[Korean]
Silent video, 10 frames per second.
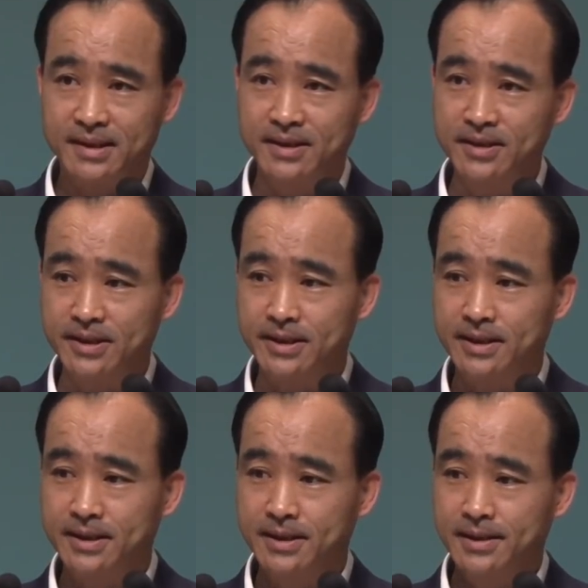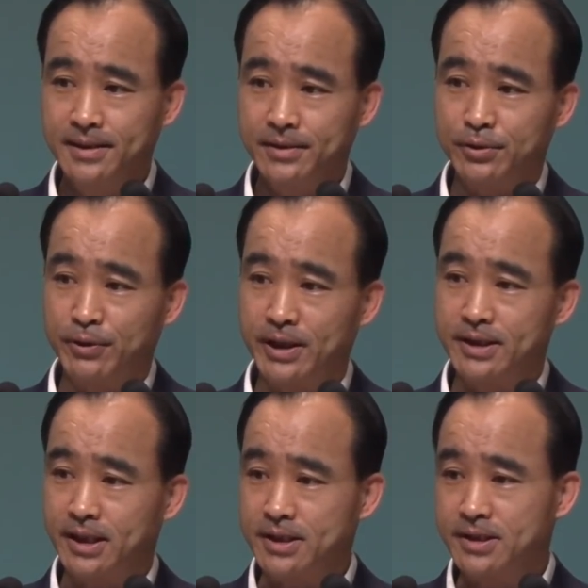그런데
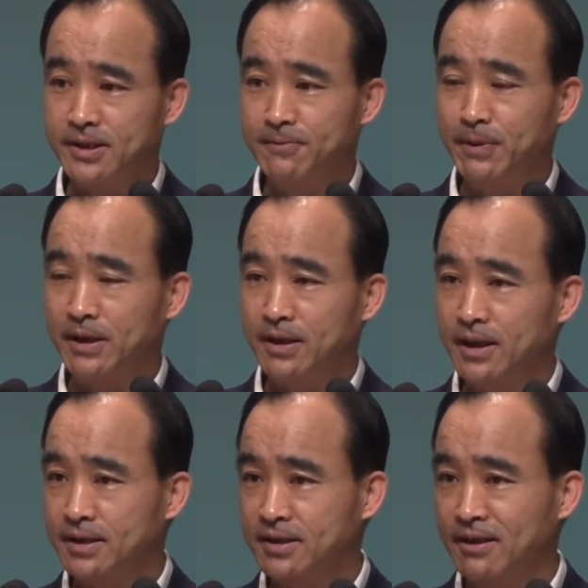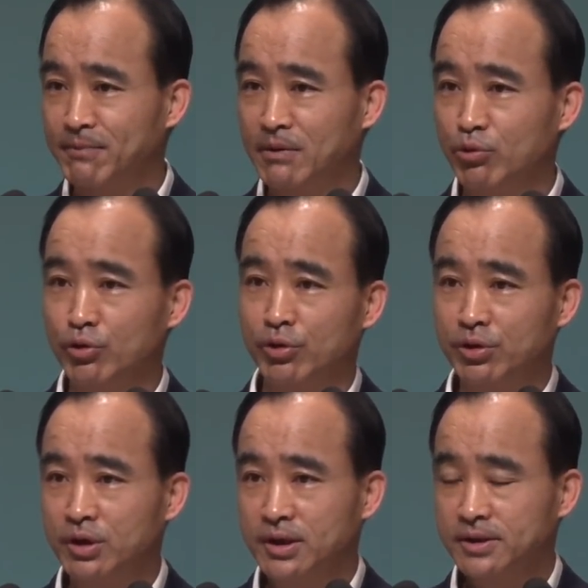노아의 자식처럼 밖에 나가서 나팔
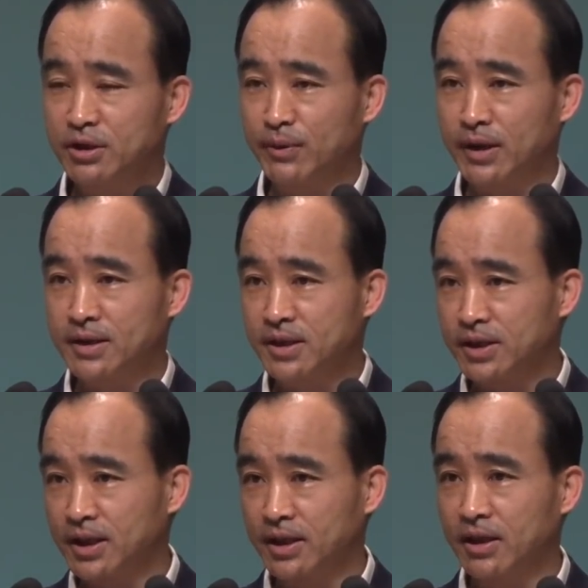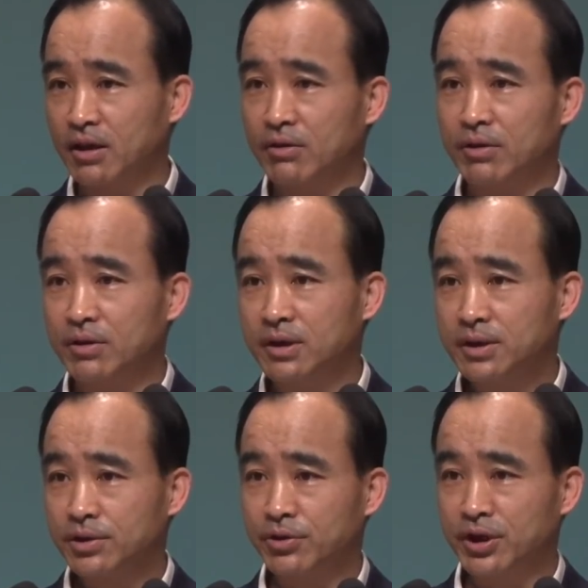불고 집에 가서 이야기하고
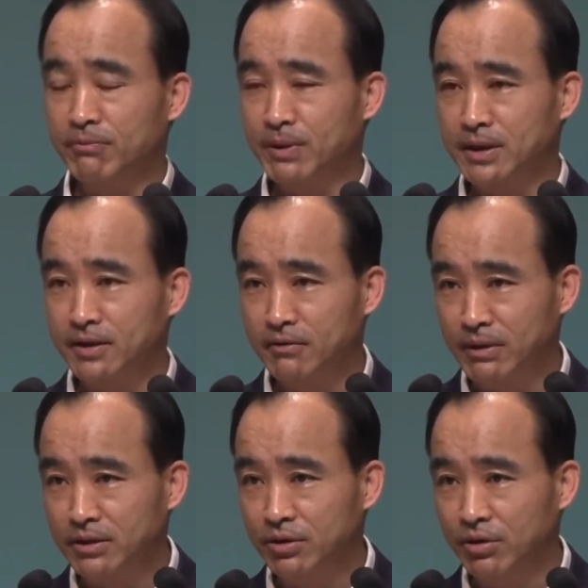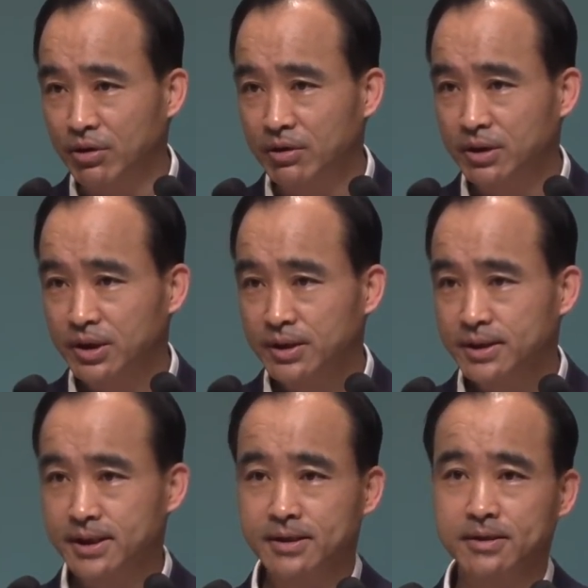교회 파당을 만들고
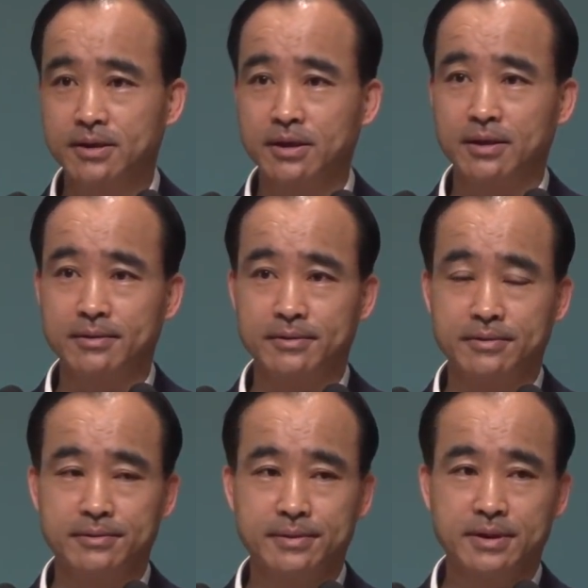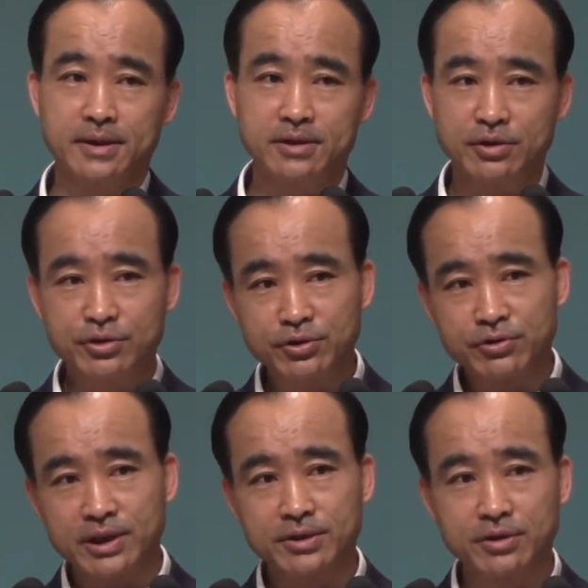시끄럽게 하고 그래서
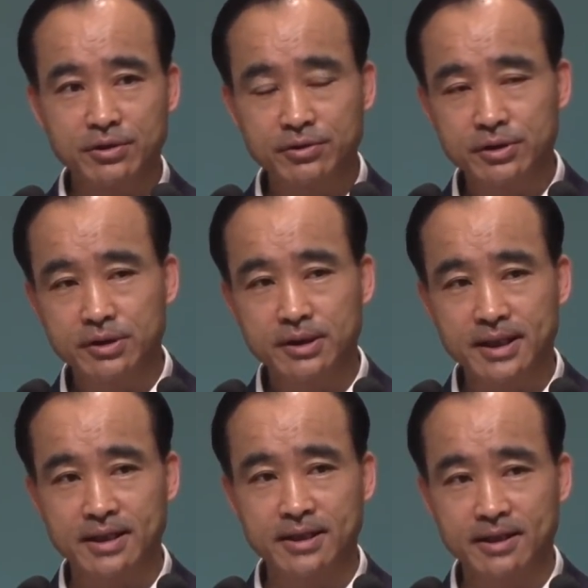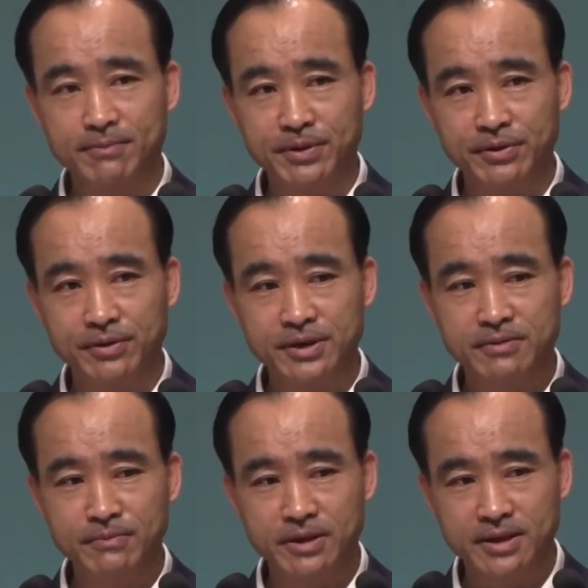순수한 성도들을 갈려나 버리고
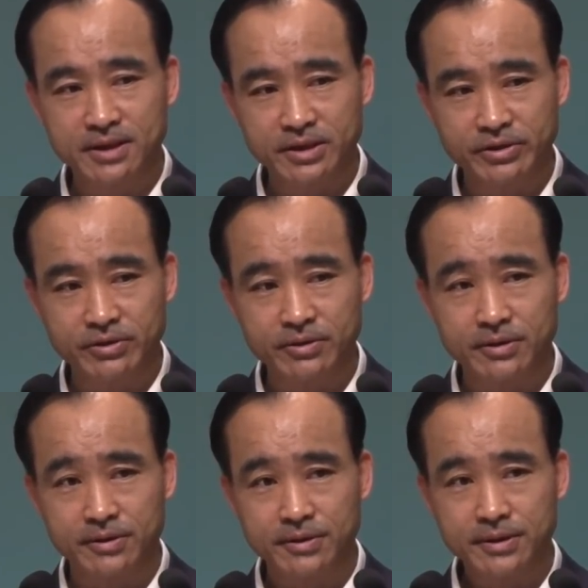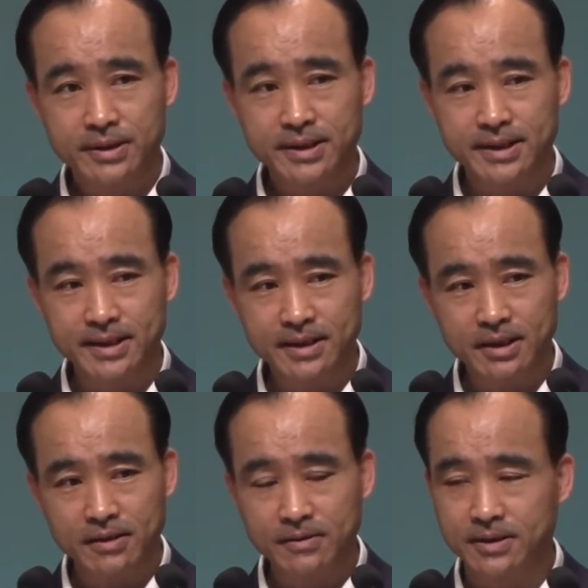심령을 찢어놓고
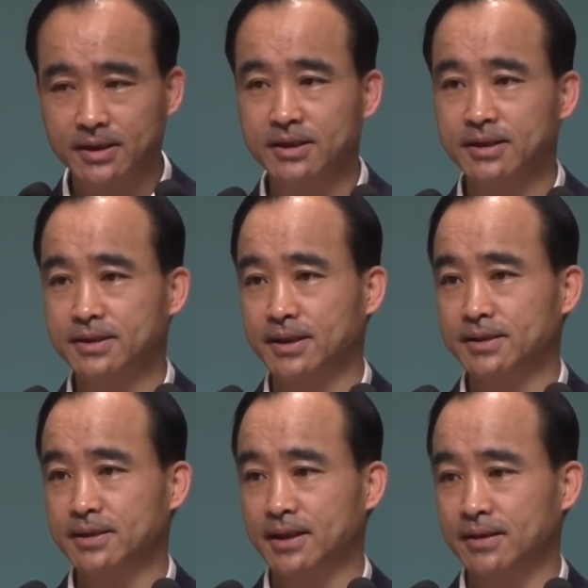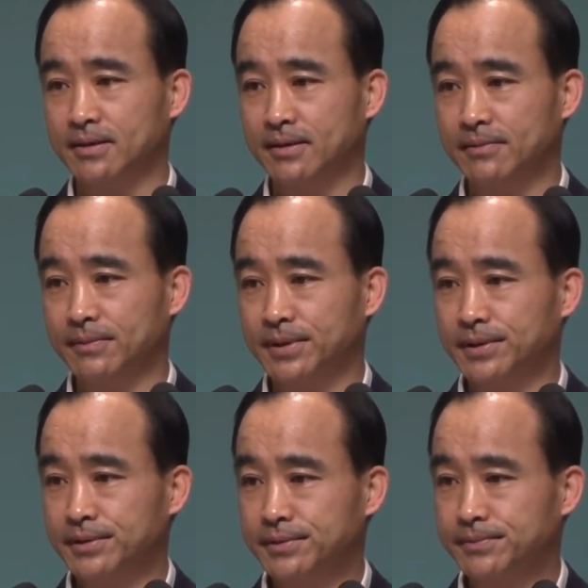절대로 그런 짓을 해서는 안 된다 이
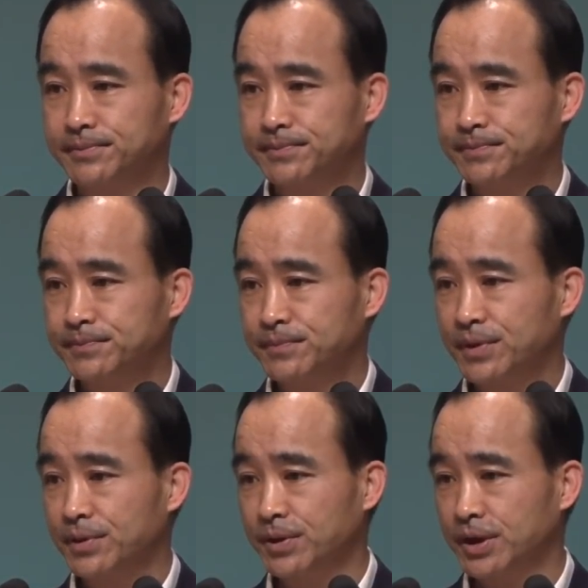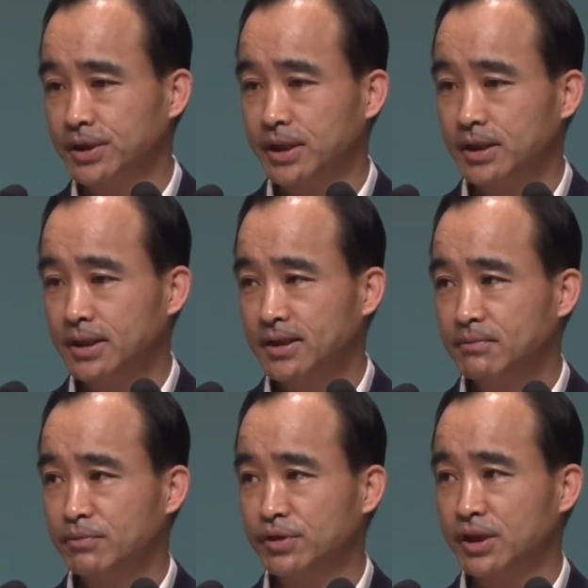말이죠. 교회에
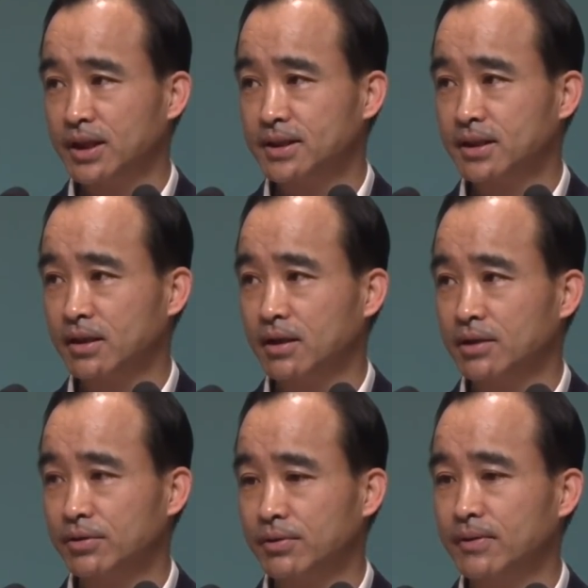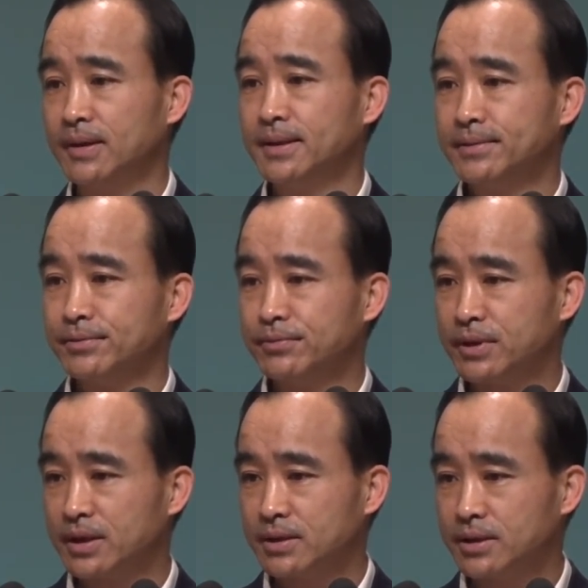문제가 생겨가지고
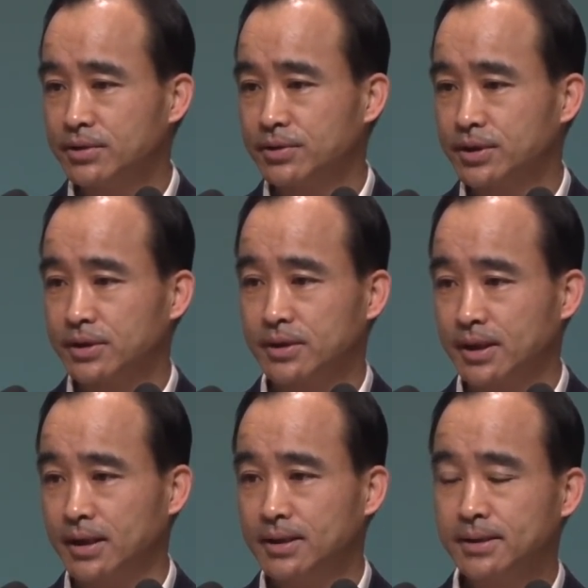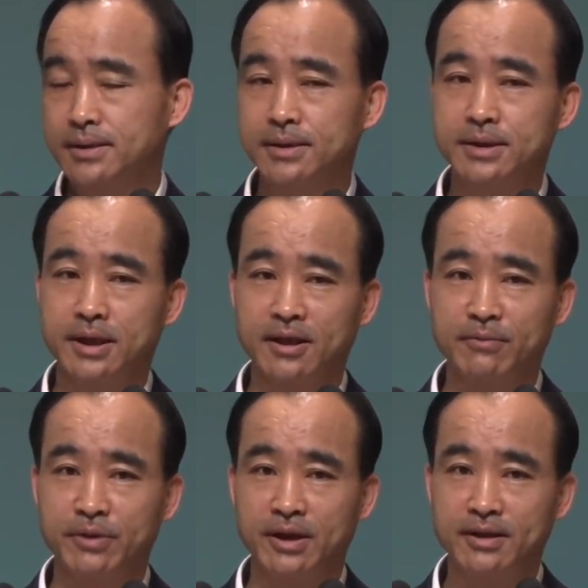누군가를 실족시켰다. 그
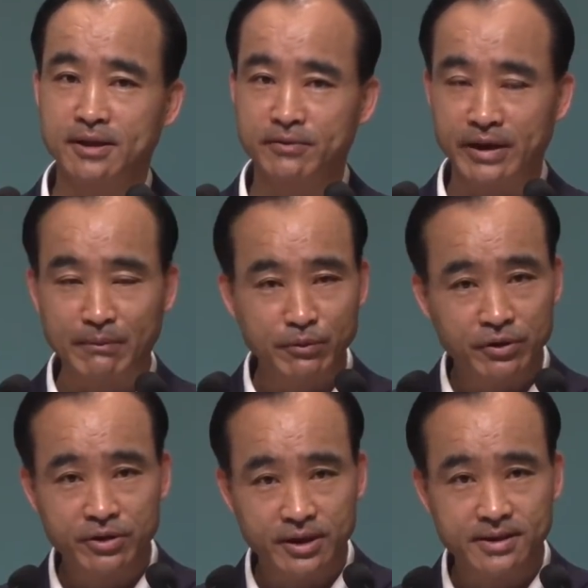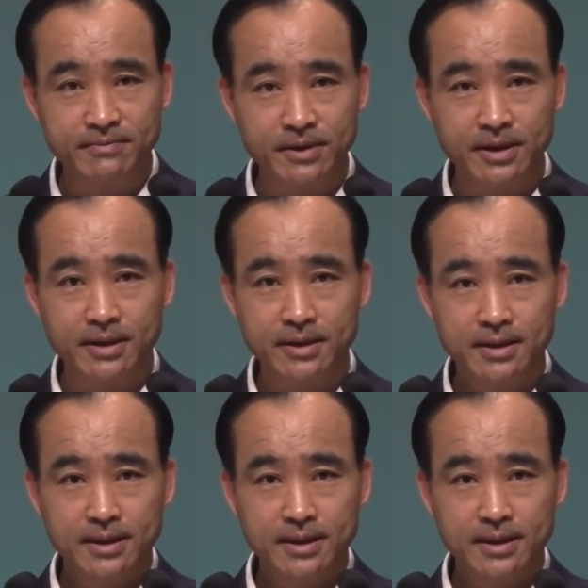책임을 하나님이 안 물을 것 같습니까?